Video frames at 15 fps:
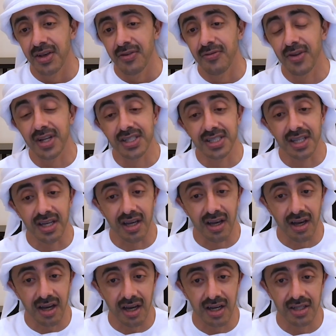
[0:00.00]
في
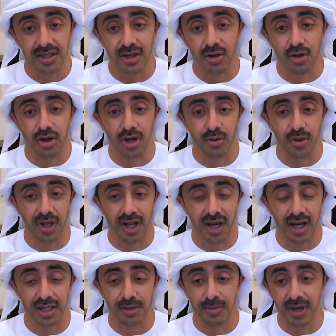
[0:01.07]
الاستحقاقات الكروية
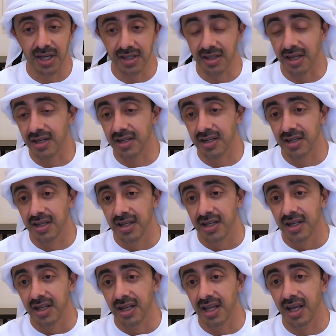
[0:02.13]
القادمة أيضا
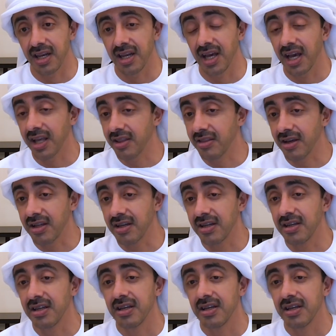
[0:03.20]
لأن أيضا